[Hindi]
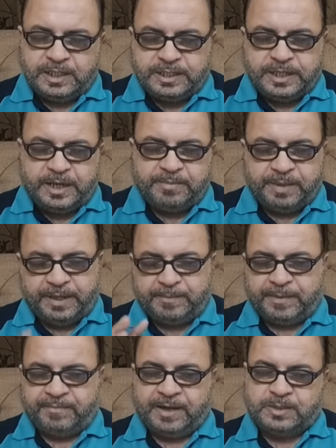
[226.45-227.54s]
इसलिए
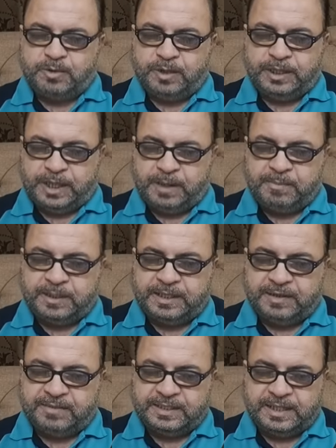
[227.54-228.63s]
मरीम नवाज़ को खिताब की
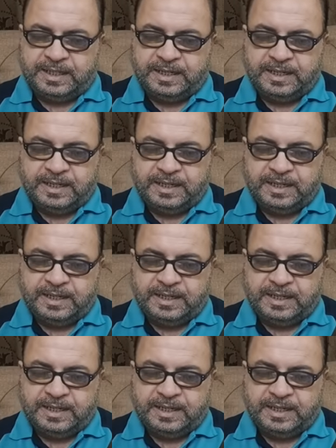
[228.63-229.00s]
दावत दी